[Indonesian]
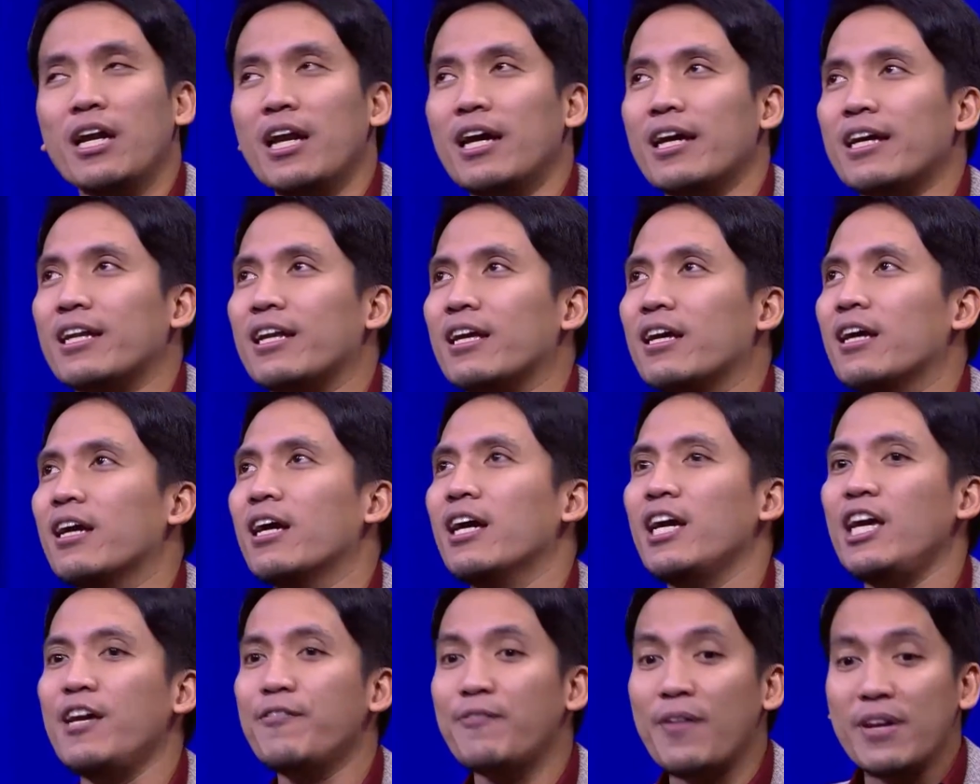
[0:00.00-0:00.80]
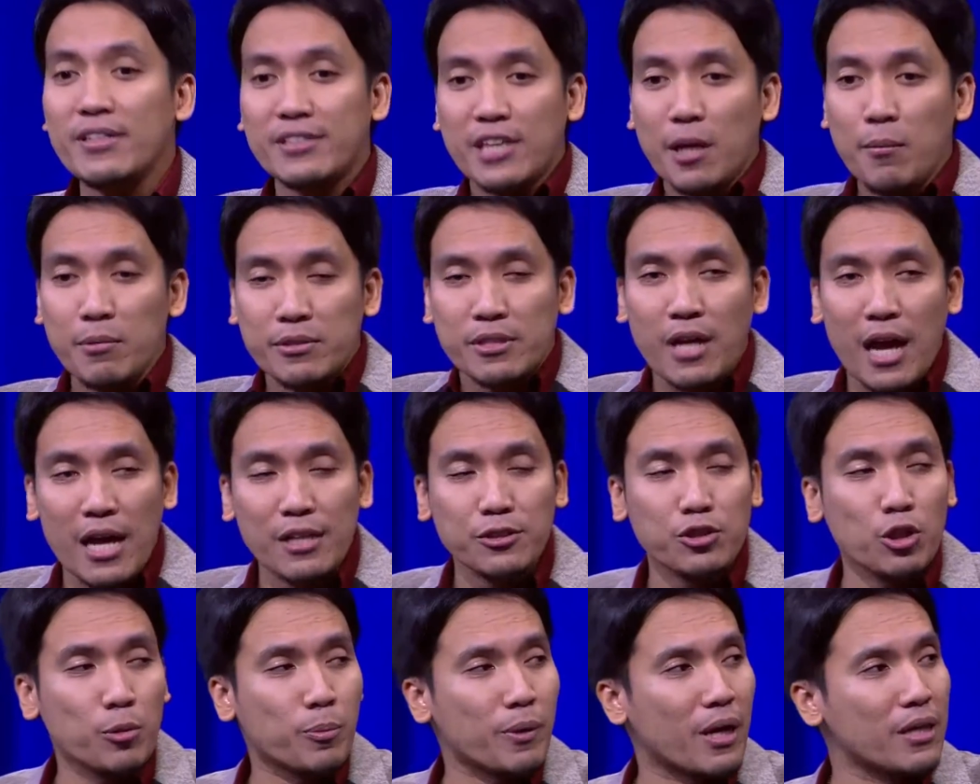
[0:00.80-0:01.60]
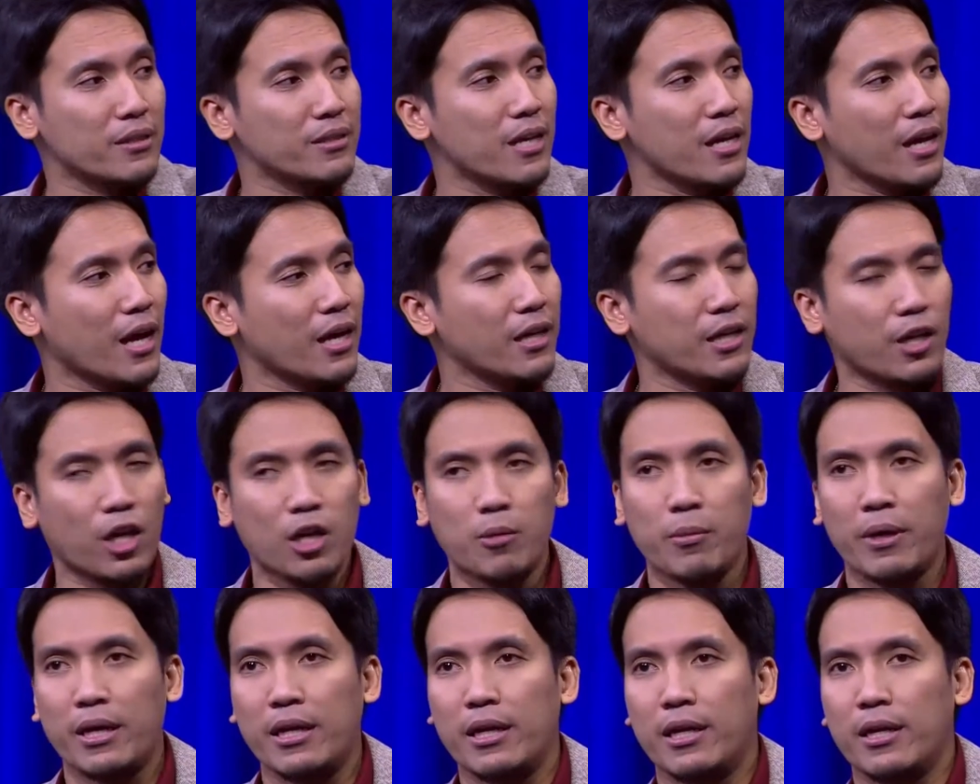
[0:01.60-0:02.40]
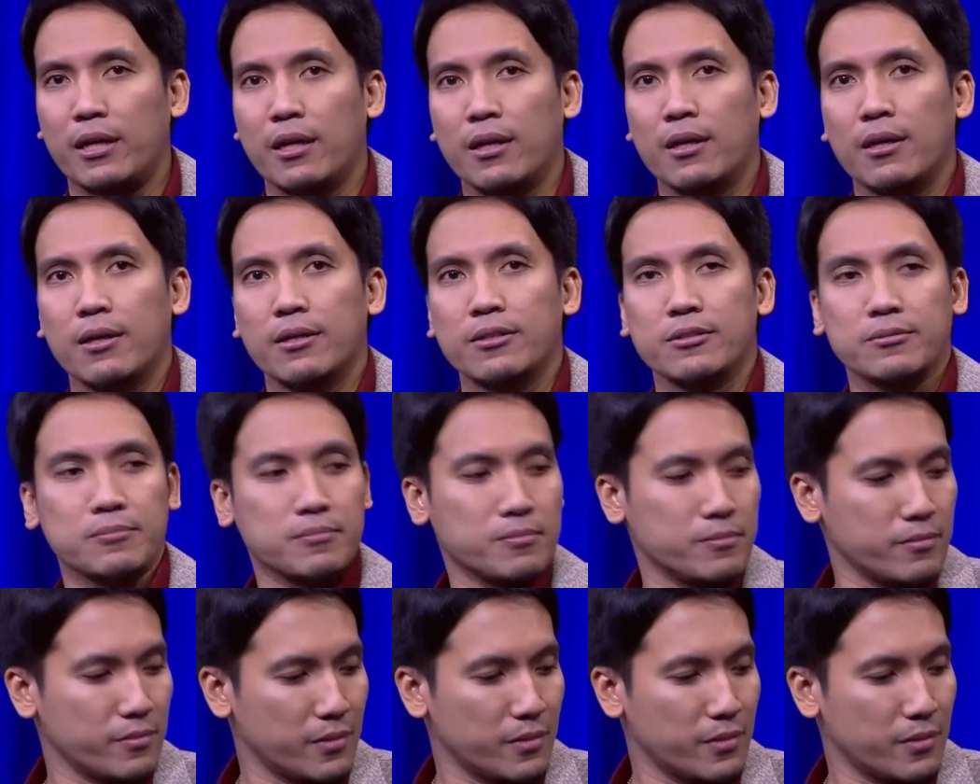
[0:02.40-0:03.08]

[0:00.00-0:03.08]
hujan lagi nih. Iya, Event iya. saya bisa hancur berantakan gini, Pak, kalau saya gini. punya caranya